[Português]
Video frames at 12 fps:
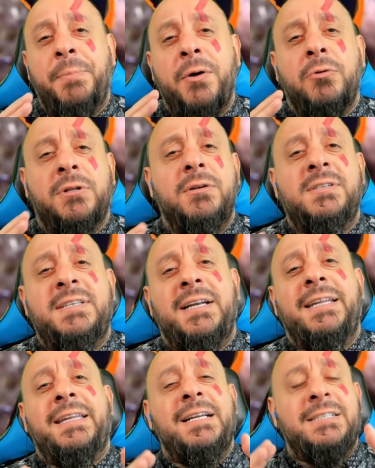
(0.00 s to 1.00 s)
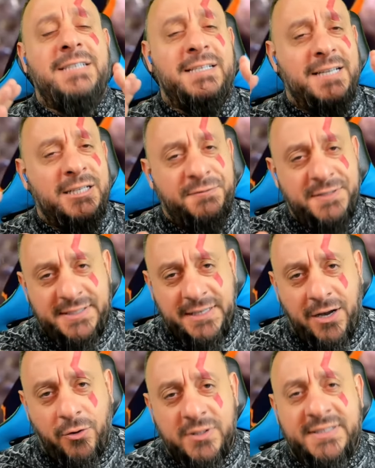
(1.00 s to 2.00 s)
perguntando se era inteligência
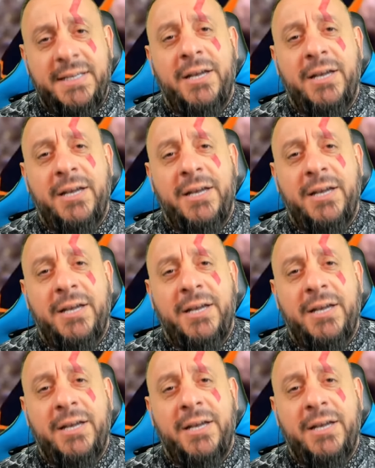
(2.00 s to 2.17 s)
artificial ou se